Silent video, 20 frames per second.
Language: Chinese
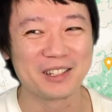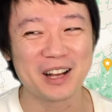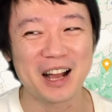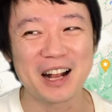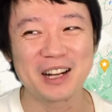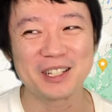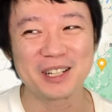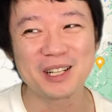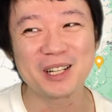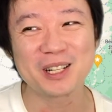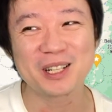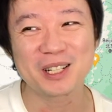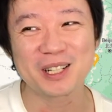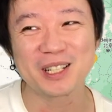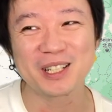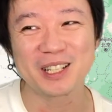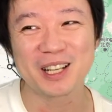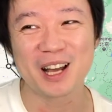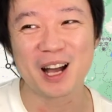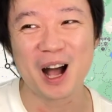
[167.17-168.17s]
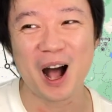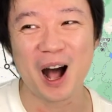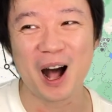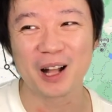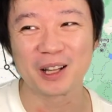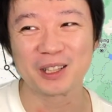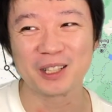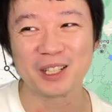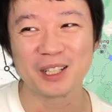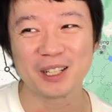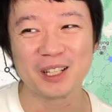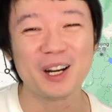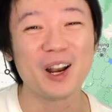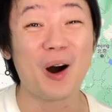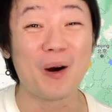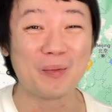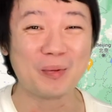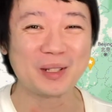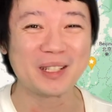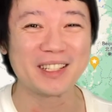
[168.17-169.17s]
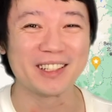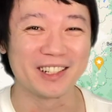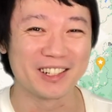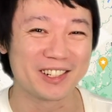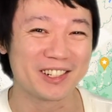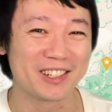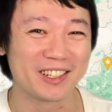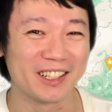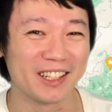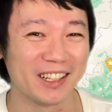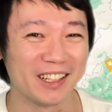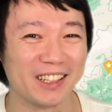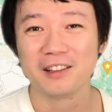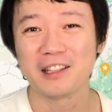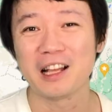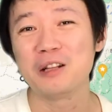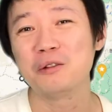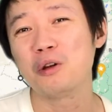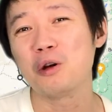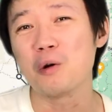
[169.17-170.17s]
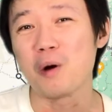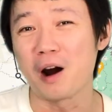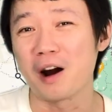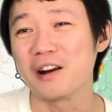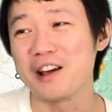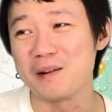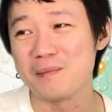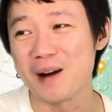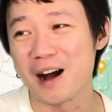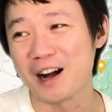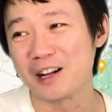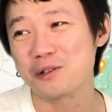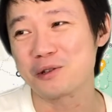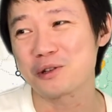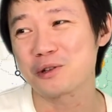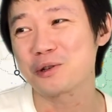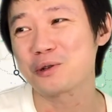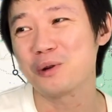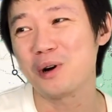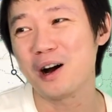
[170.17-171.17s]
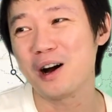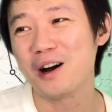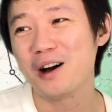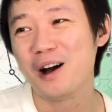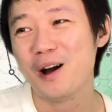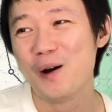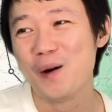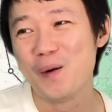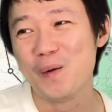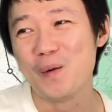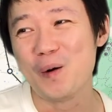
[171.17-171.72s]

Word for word: 这还真的是一件啊挺了不起的事情。但对我而言吧，就是说。